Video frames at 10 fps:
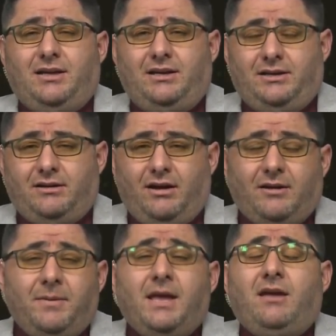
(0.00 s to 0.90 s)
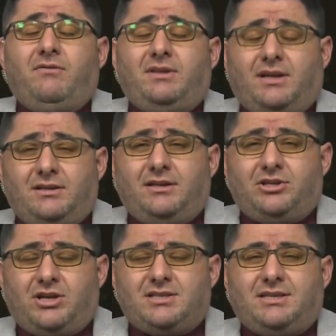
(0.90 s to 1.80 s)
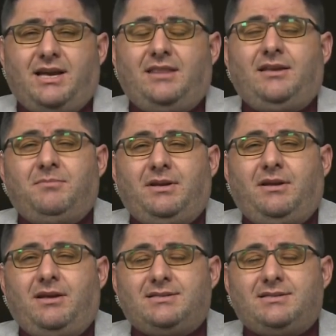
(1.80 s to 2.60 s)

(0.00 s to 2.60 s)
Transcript: العراق في تقدير الشخصي هذه